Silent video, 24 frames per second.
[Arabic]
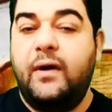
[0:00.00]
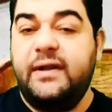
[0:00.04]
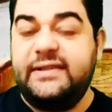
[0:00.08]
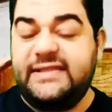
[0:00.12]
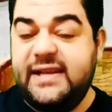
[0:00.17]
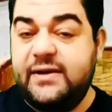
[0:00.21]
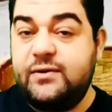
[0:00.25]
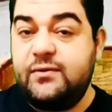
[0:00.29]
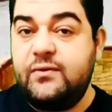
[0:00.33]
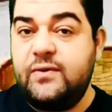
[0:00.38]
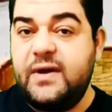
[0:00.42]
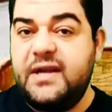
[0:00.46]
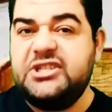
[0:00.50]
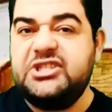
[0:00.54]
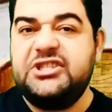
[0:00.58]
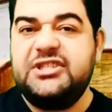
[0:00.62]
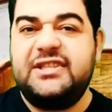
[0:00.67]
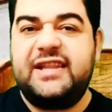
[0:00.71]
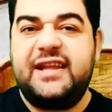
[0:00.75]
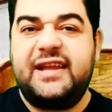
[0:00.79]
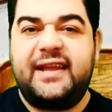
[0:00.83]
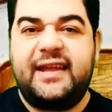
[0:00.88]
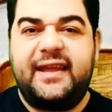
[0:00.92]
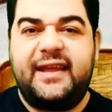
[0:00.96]

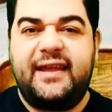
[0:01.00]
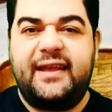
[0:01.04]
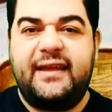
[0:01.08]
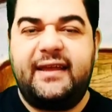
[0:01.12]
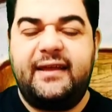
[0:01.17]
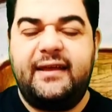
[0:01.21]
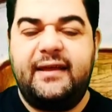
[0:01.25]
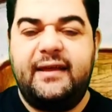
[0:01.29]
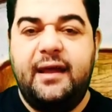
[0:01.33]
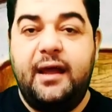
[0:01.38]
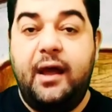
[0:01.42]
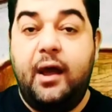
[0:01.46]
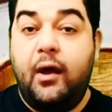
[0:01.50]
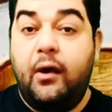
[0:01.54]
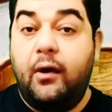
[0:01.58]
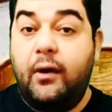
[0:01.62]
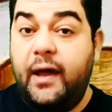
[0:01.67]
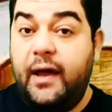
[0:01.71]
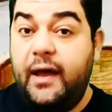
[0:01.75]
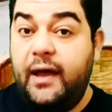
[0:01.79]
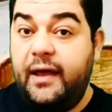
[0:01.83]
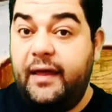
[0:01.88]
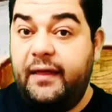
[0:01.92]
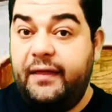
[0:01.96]
وزوجتك
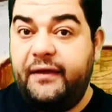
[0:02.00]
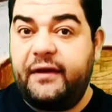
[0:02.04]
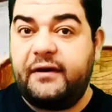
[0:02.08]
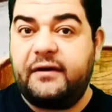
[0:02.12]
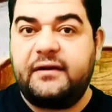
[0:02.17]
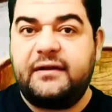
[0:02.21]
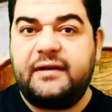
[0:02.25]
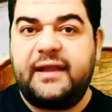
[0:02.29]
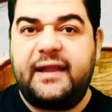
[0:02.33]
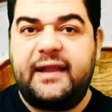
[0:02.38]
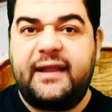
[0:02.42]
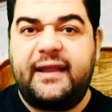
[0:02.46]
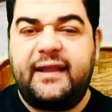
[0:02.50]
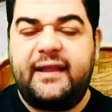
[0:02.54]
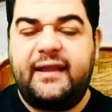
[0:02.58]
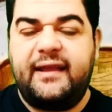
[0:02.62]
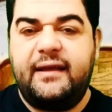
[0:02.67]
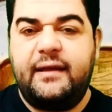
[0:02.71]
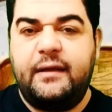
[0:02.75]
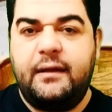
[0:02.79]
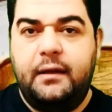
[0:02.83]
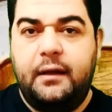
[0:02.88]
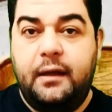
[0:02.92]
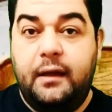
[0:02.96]

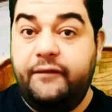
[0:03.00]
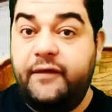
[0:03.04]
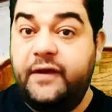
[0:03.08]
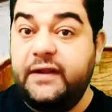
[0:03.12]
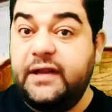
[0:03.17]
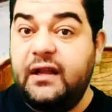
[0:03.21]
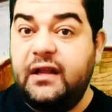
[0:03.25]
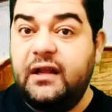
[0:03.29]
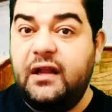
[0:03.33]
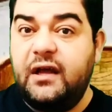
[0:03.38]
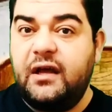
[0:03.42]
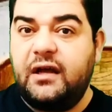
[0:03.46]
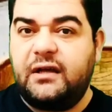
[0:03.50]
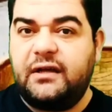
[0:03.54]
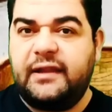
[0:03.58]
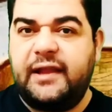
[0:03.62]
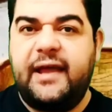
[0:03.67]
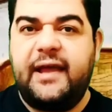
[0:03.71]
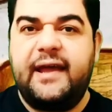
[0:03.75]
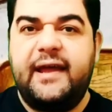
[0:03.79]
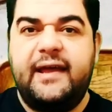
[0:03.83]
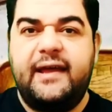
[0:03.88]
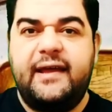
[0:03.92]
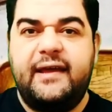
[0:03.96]
وآثرتك
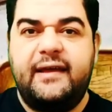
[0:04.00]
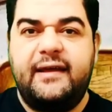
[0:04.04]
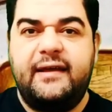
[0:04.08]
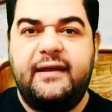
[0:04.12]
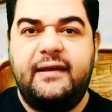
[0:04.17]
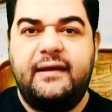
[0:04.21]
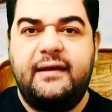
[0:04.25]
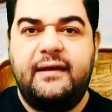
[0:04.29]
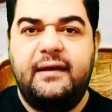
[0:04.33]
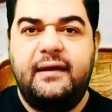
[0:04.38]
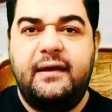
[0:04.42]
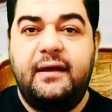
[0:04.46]
فطلقتها